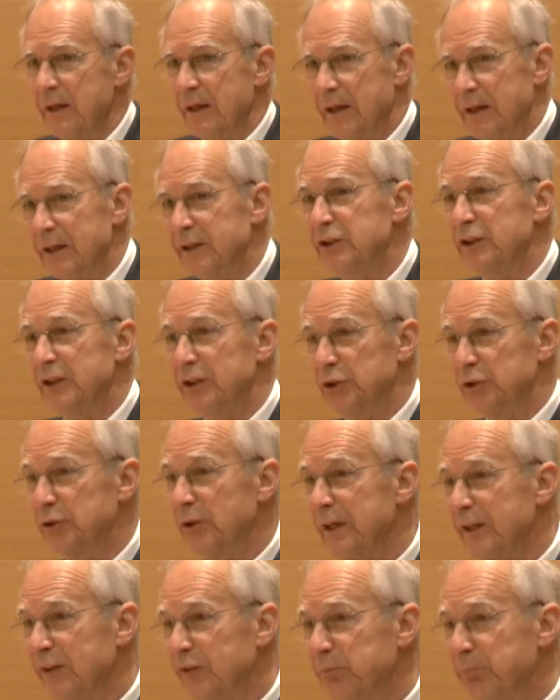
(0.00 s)
et, je
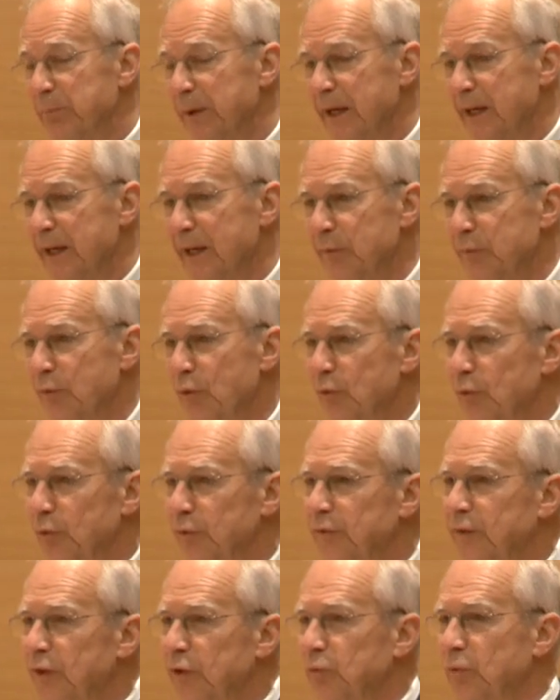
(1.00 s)
l'espère, vont
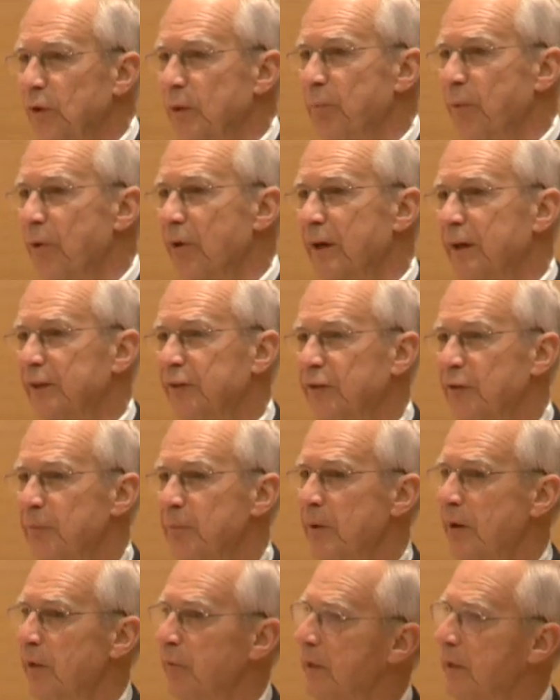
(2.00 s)
constituer progressivement